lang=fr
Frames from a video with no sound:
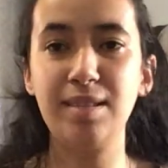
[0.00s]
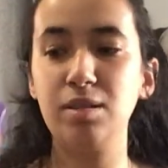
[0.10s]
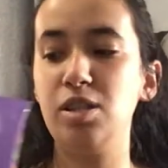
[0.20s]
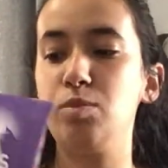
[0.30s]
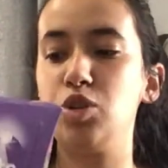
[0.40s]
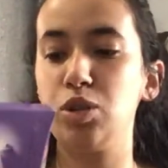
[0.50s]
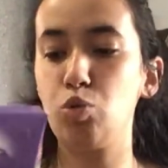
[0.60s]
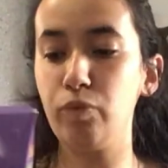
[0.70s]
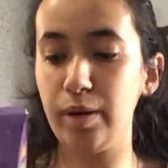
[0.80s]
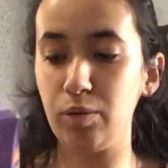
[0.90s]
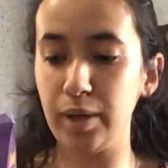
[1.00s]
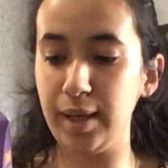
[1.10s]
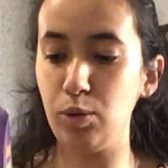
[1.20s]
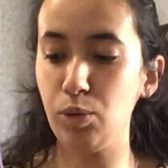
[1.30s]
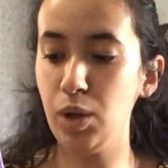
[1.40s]
centimes que j'ai trouvé en
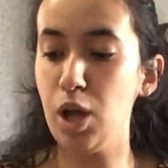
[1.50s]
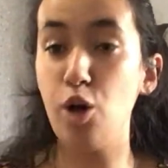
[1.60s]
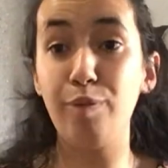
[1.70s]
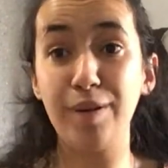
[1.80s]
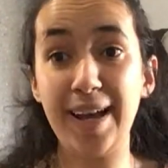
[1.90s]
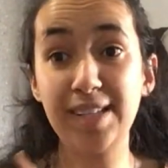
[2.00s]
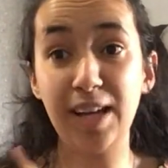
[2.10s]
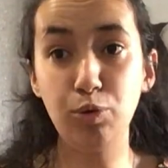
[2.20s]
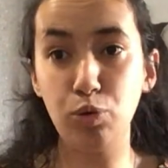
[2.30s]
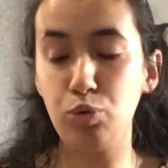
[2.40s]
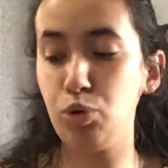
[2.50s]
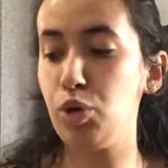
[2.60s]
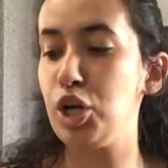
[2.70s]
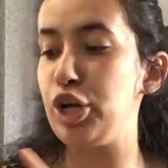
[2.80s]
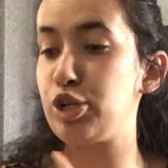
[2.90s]
rayon pour l'achat de deux.